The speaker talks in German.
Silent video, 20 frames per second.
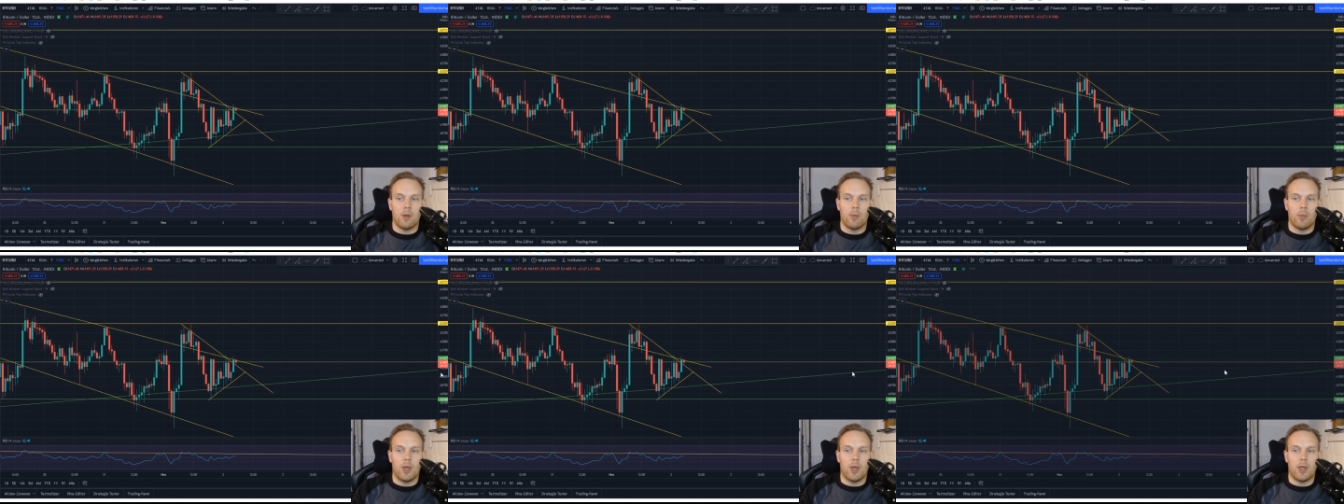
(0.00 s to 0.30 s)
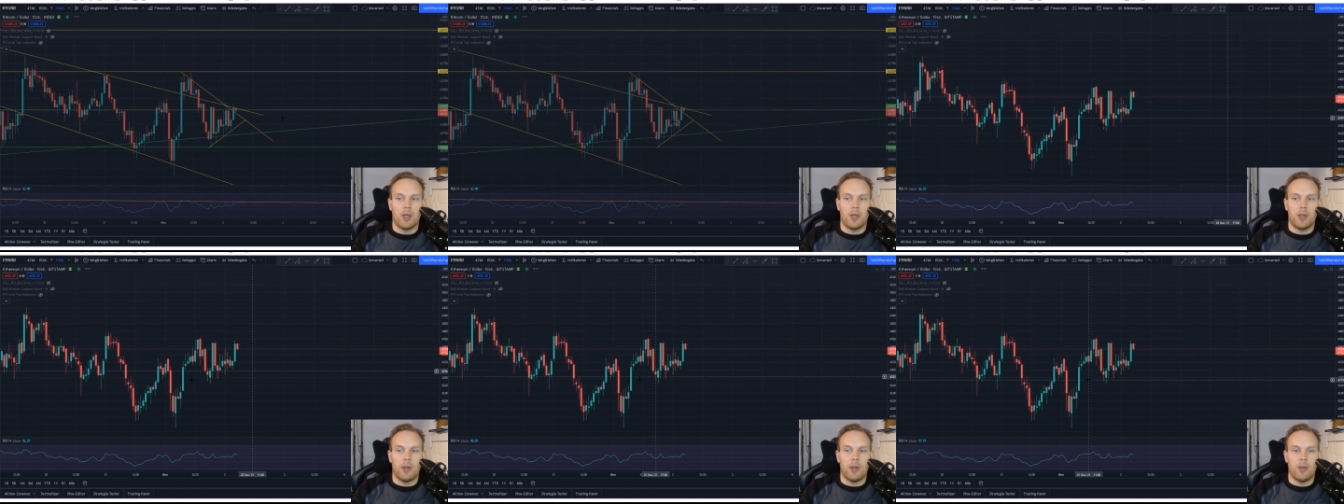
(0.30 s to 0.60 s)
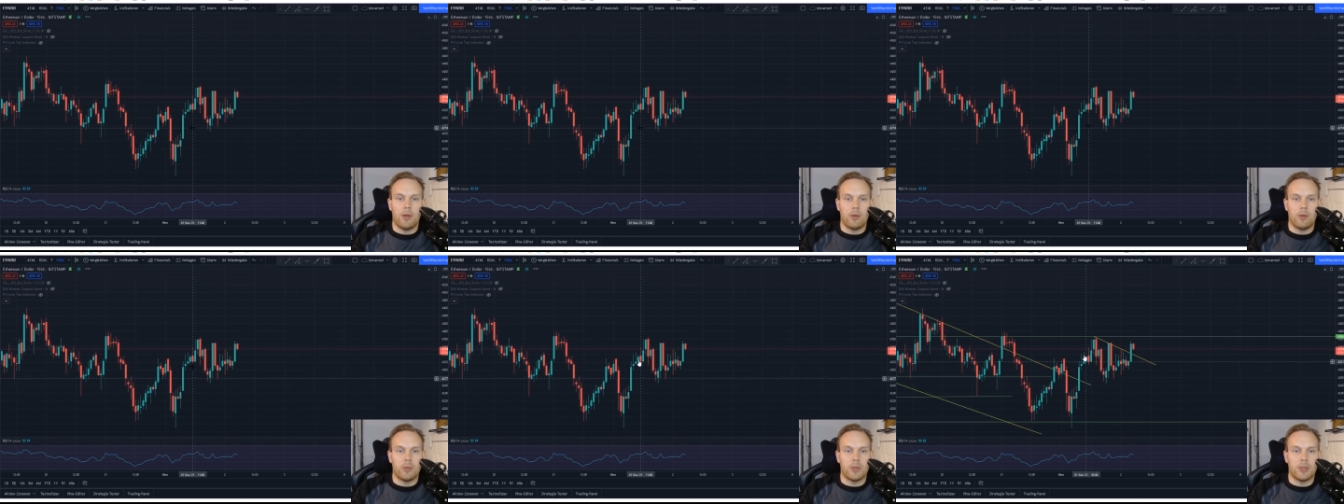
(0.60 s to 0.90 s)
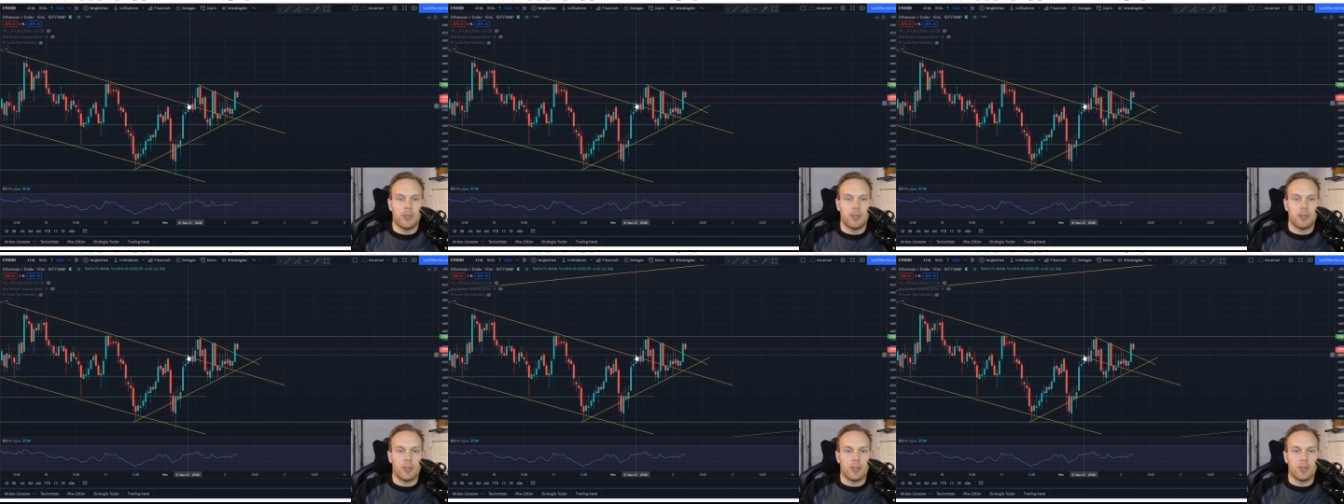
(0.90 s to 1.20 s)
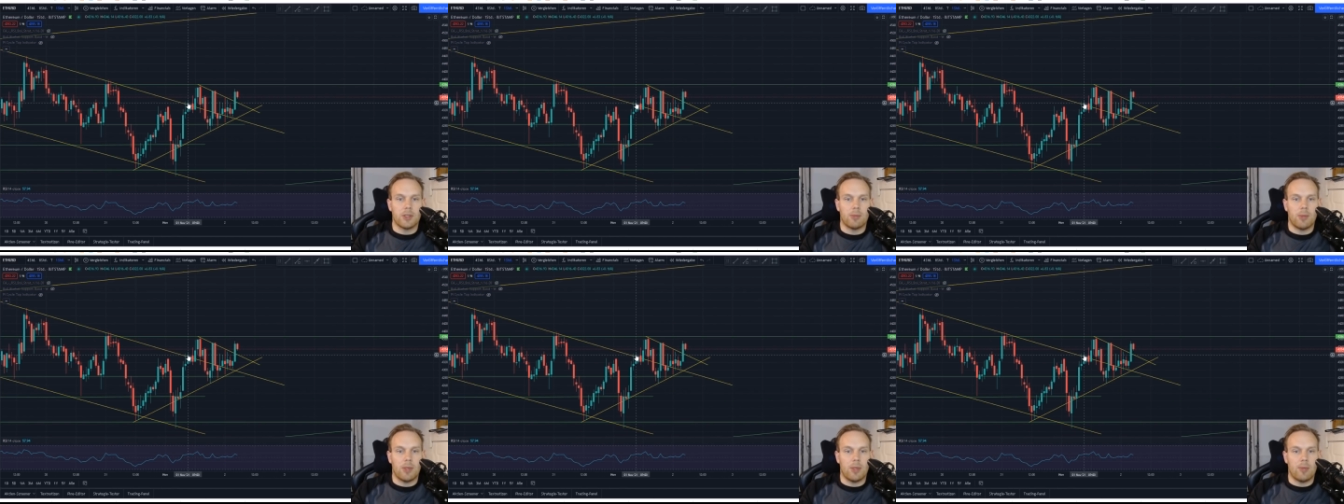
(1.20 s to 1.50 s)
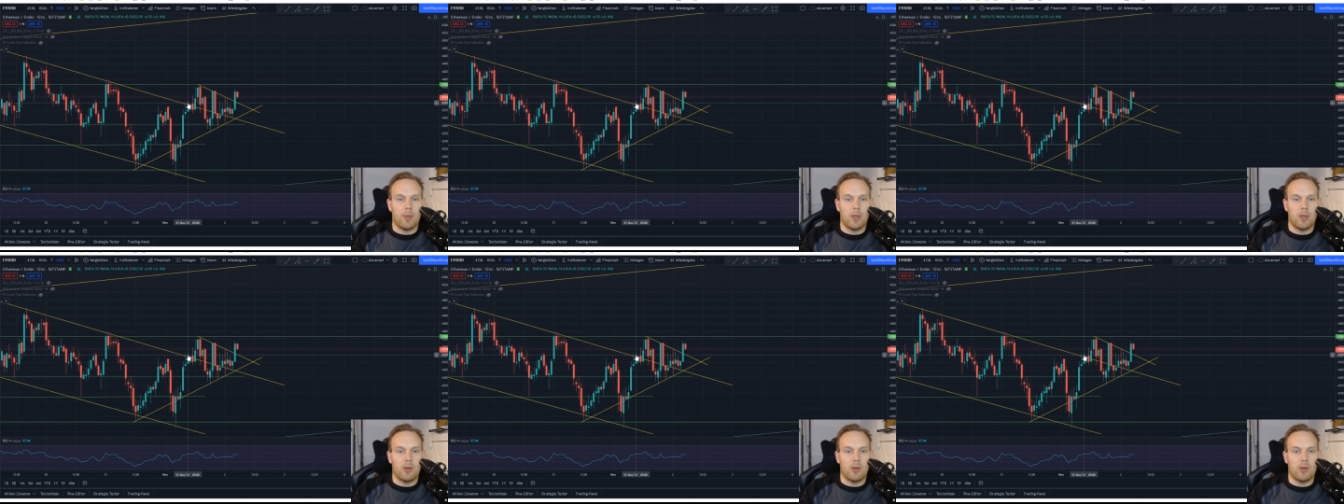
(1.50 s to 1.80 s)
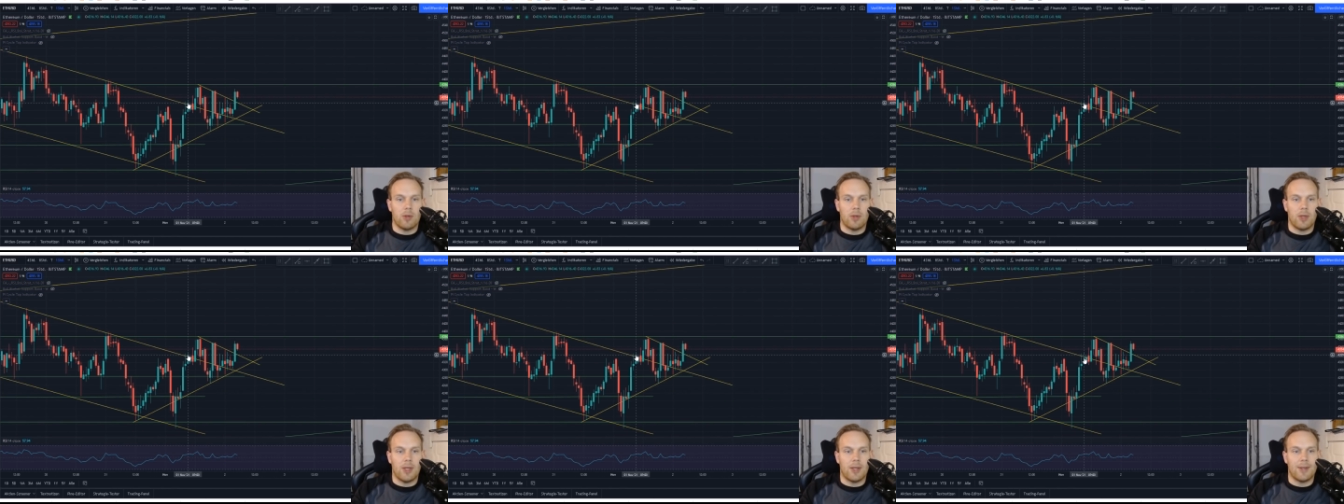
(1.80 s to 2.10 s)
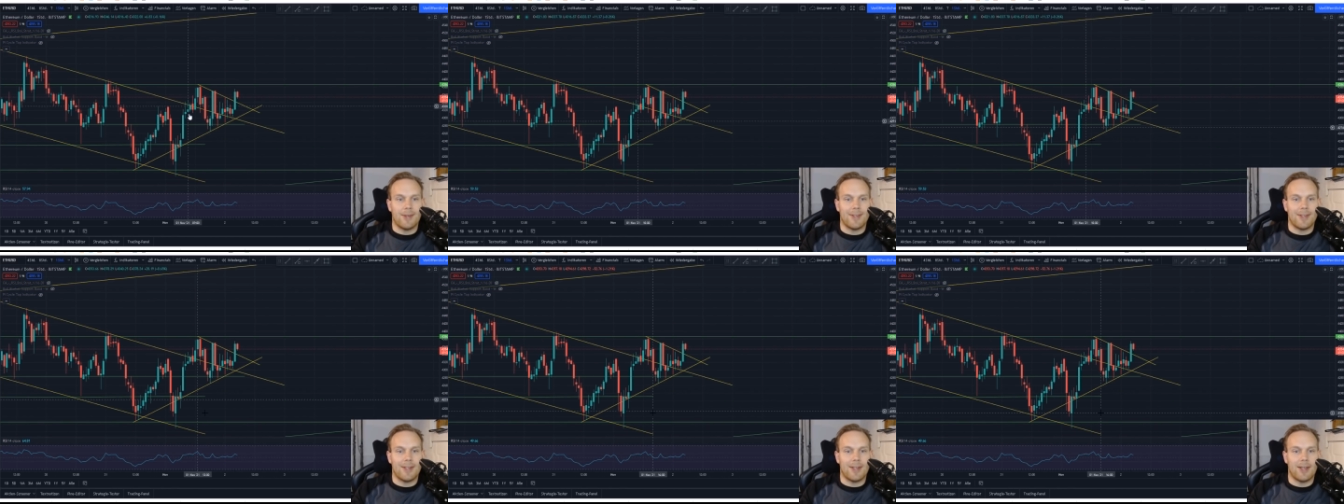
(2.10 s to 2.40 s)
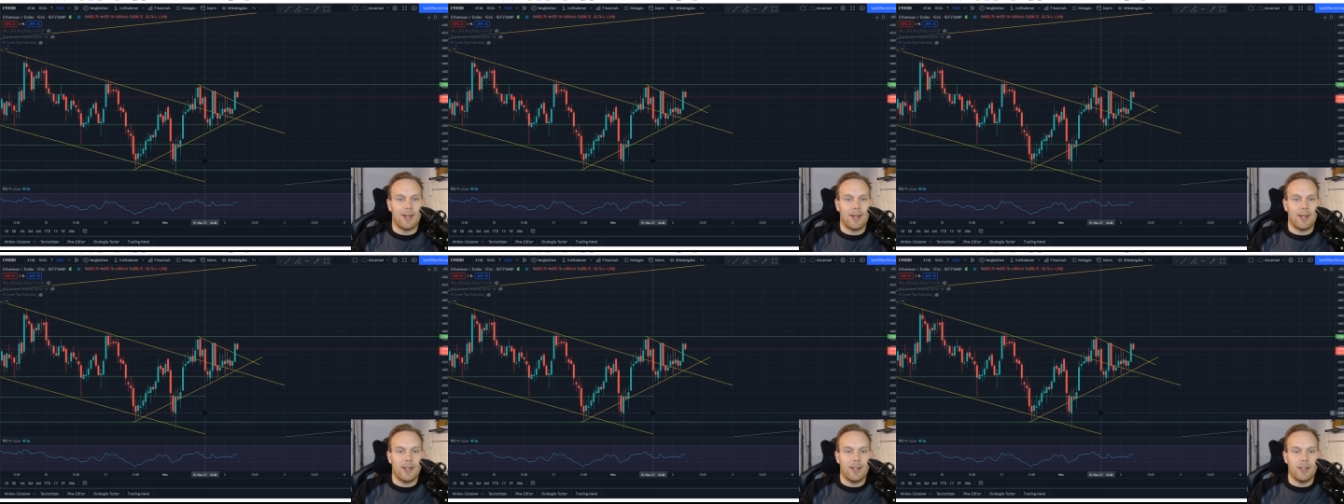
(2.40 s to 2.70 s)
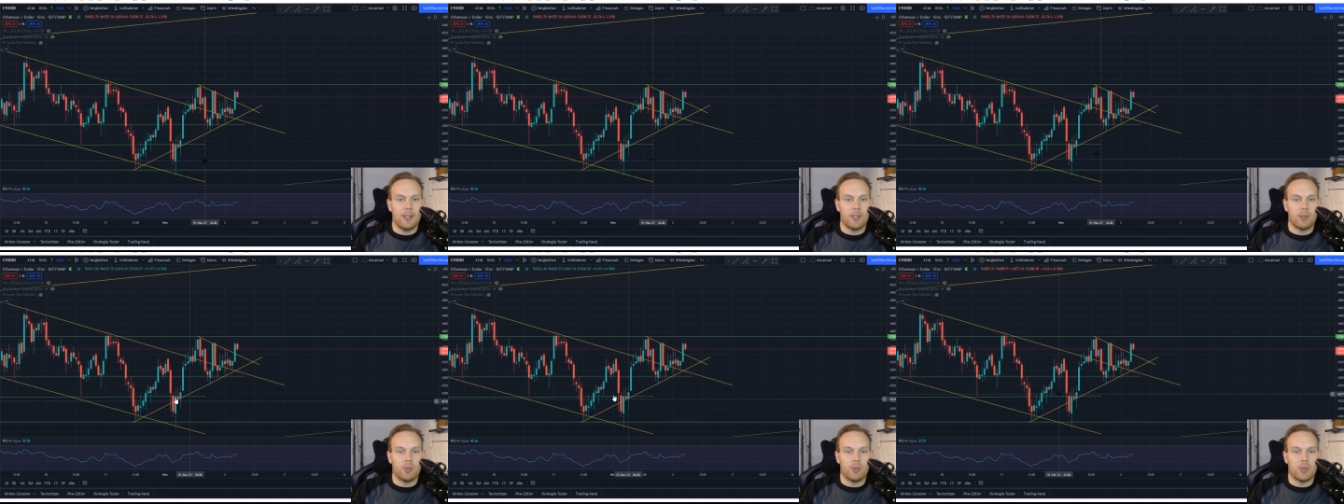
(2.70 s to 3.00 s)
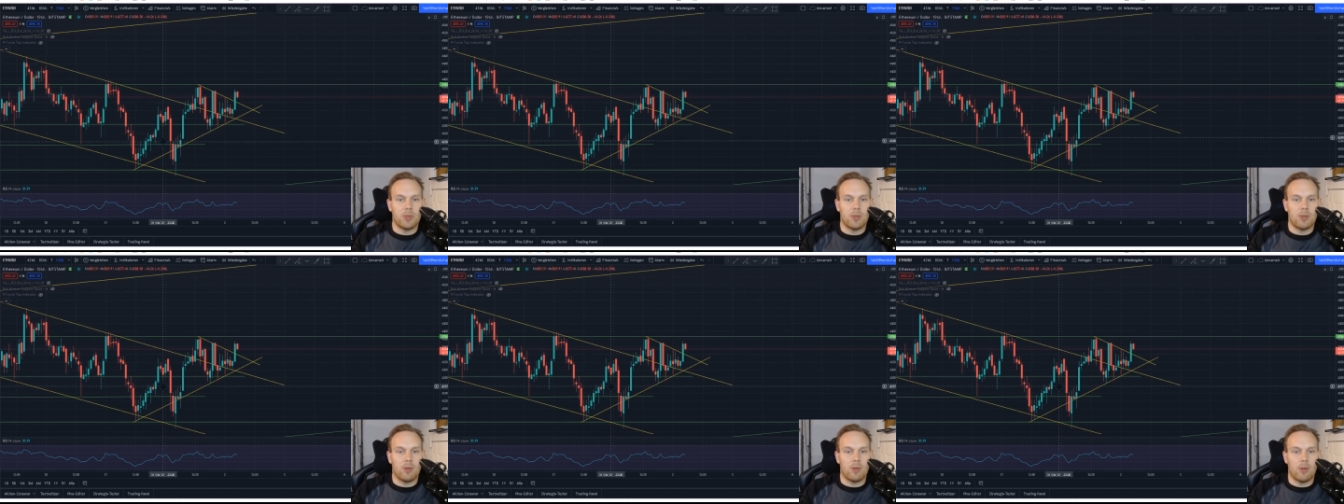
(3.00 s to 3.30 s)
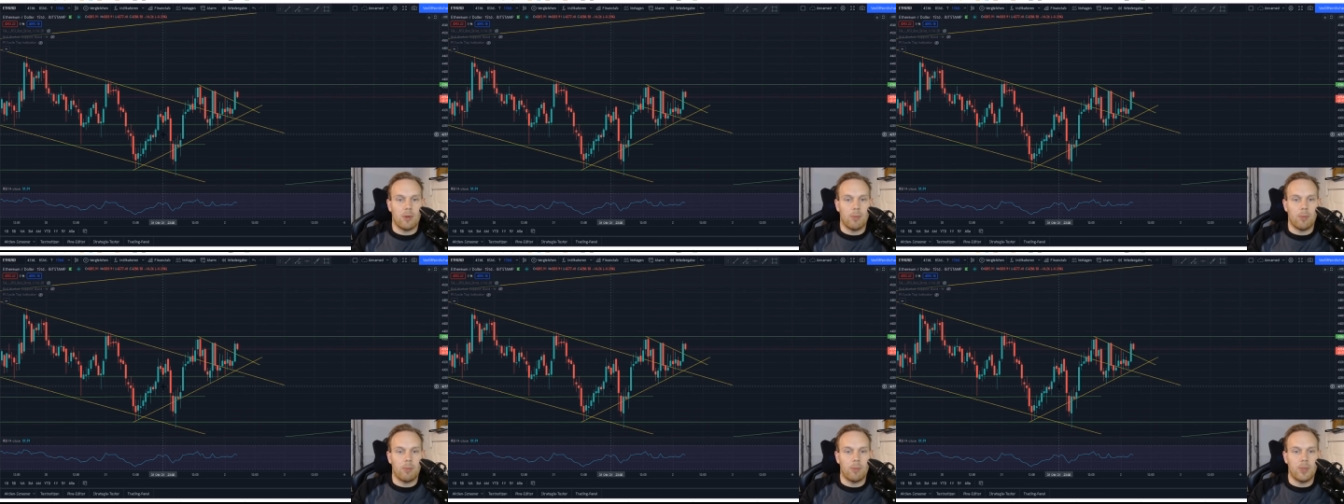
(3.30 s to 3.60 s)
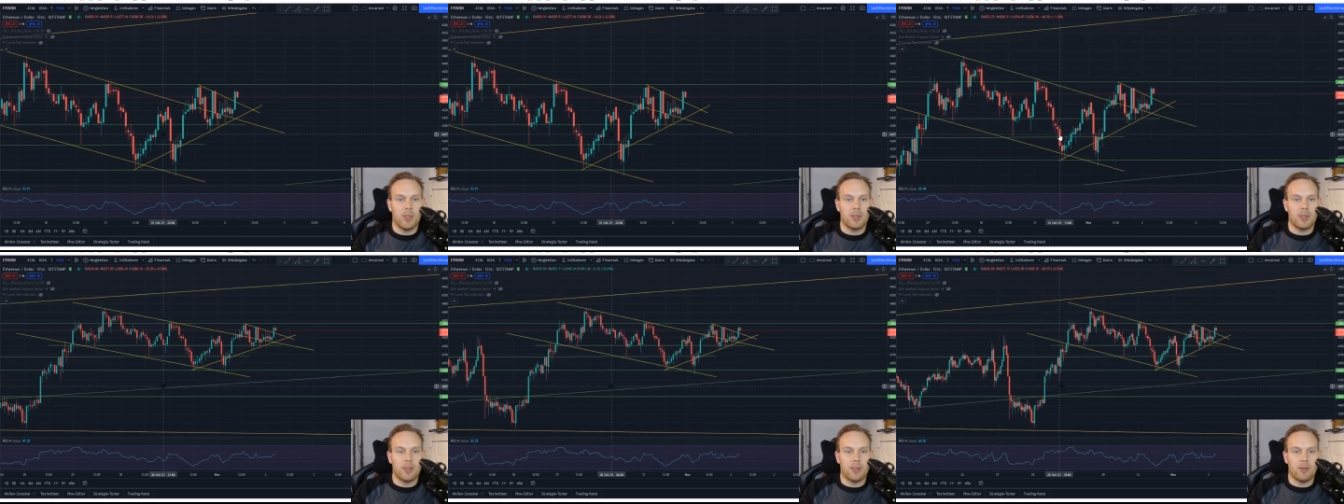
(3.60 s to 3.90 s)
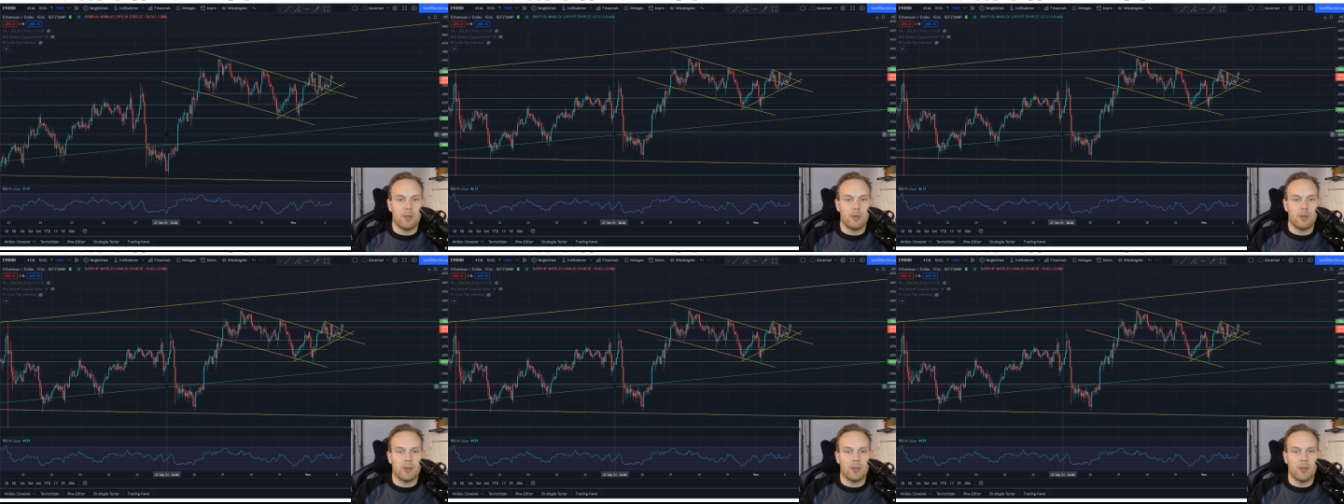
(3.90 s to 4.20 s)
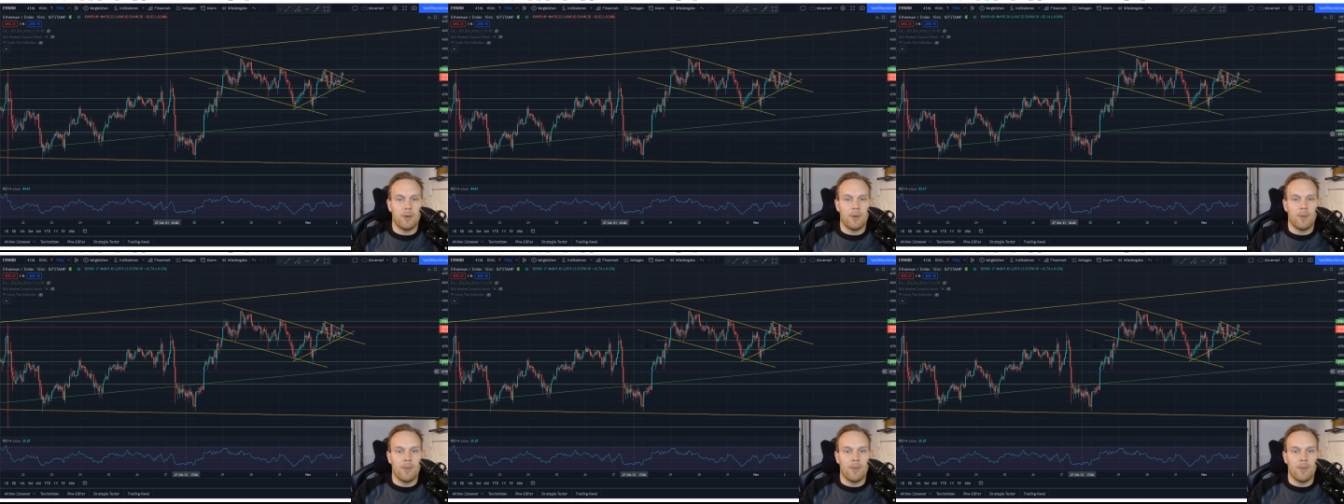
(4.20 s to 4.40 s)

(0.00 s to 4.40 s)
Bei Ethereum sieht das Ganze meiner Meinung nach ein kleines bisschen besser aus.